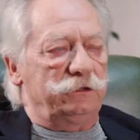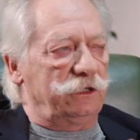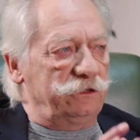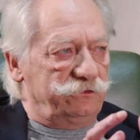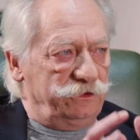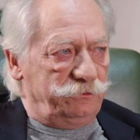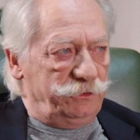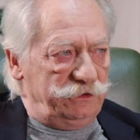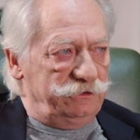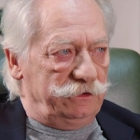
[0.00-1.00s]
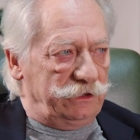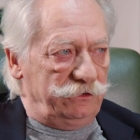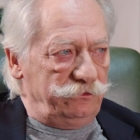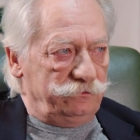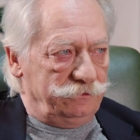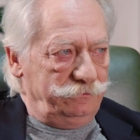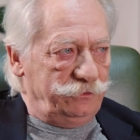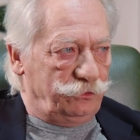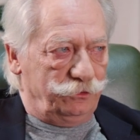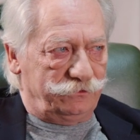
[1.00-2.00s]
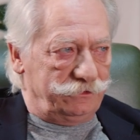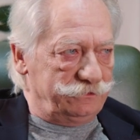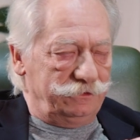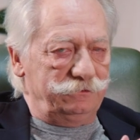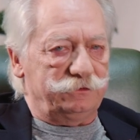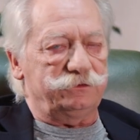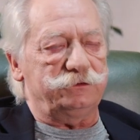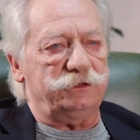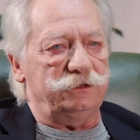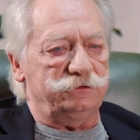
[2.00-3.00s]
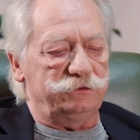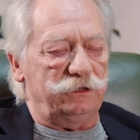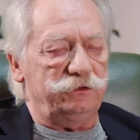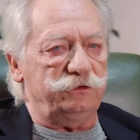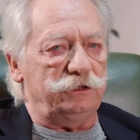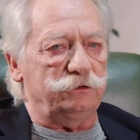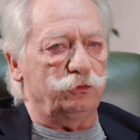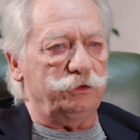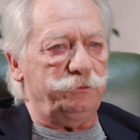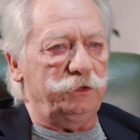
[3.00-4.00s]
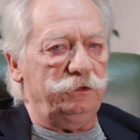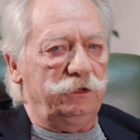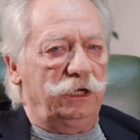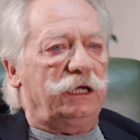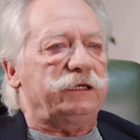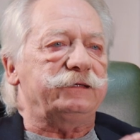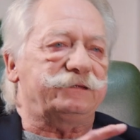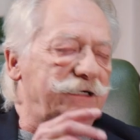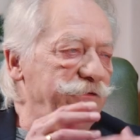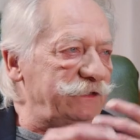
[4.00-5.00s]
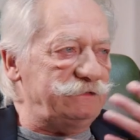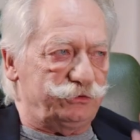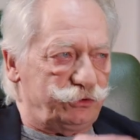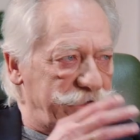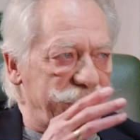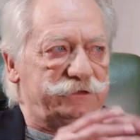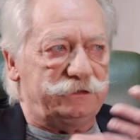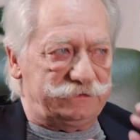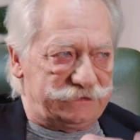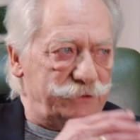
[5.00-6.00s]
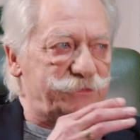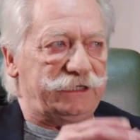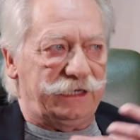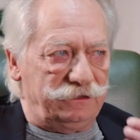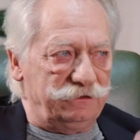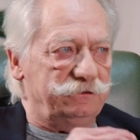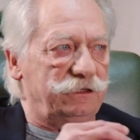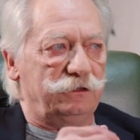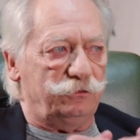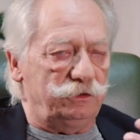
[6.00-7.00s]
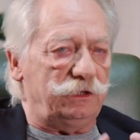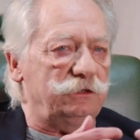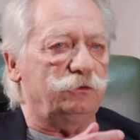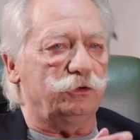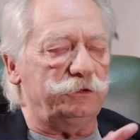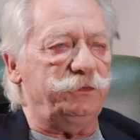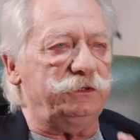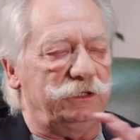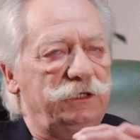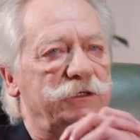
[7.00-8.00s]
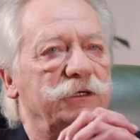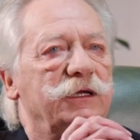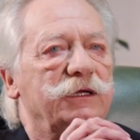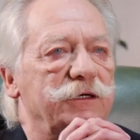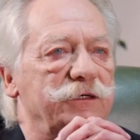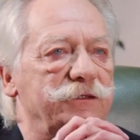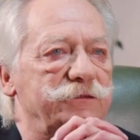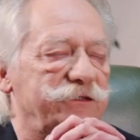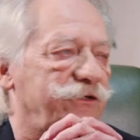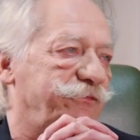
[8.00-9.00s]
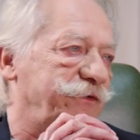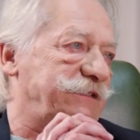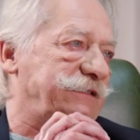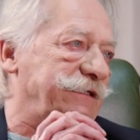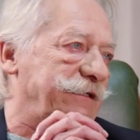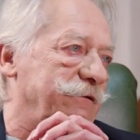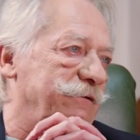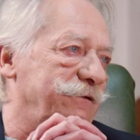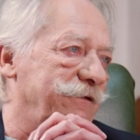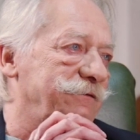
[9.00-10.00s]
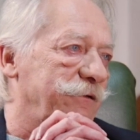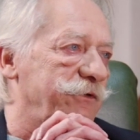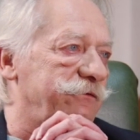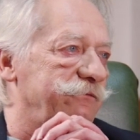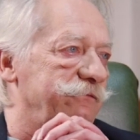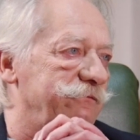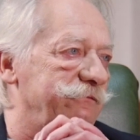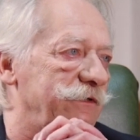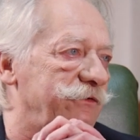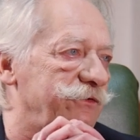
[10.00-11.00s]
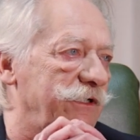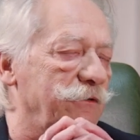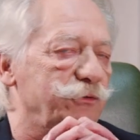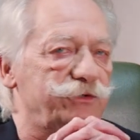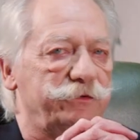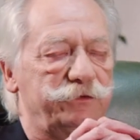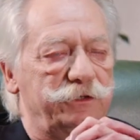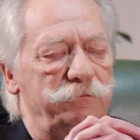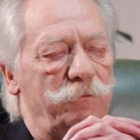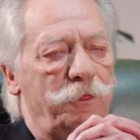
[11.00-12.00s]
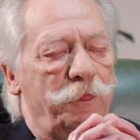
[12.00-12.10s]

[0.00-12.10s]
Da ist nichts mit Intelligenz, ne? mit künstlicher. Das ist alles und alles Algorithmen. Teilweise erste selbstlernende Algorithmen, klar. Äh, das ist faszinierend. Ja? Damit will sich jeder beschäftigen.